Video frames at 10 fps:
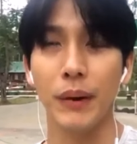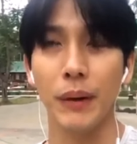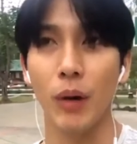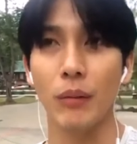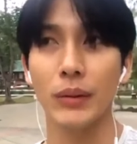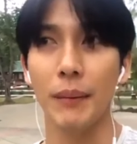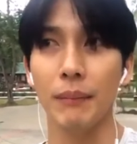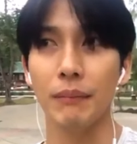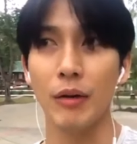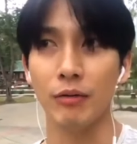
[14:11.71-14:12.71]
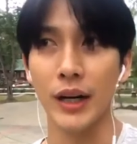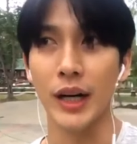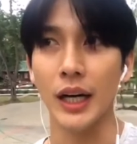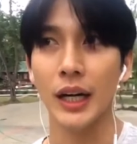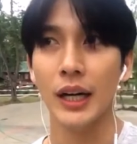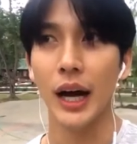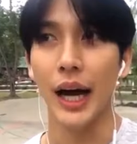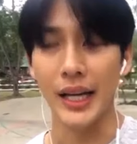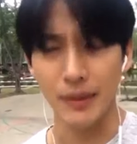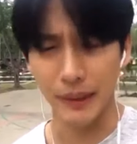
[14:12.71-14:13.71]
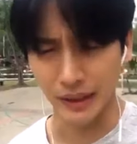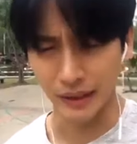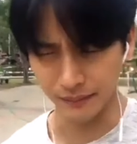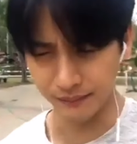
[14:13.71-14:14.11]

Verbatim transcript: ไปพร้อมกับใบเฟิร์น อันนี้จะเป็น